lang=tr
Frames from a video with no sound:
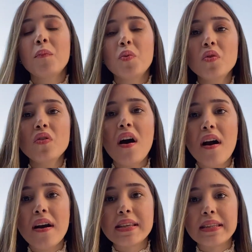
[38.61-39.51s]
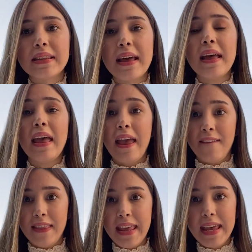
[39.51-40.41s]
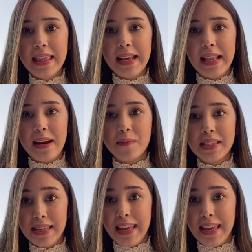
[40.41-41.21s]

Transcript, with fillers: Bunun haricinde evde yediklerimiz